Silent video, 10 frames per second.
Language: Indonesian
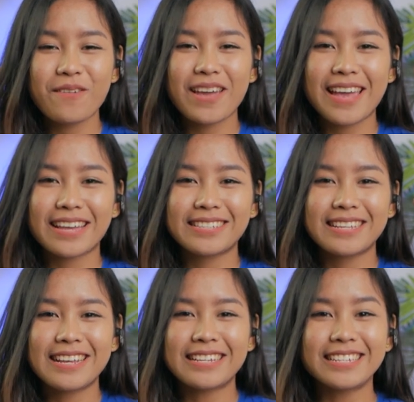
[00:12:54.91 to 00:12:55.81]

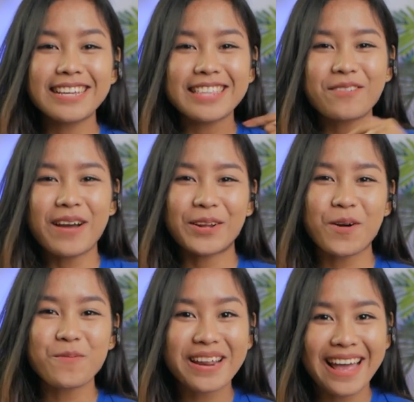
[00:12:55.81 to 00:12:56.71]
TWS
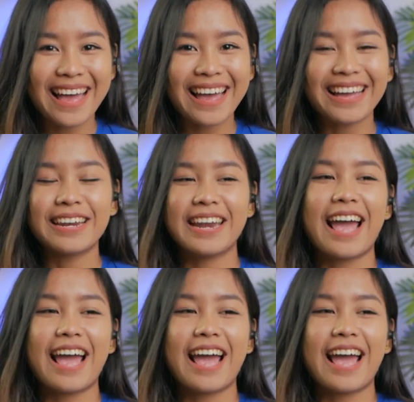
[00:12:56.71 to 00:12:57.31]
GT1 Cobra.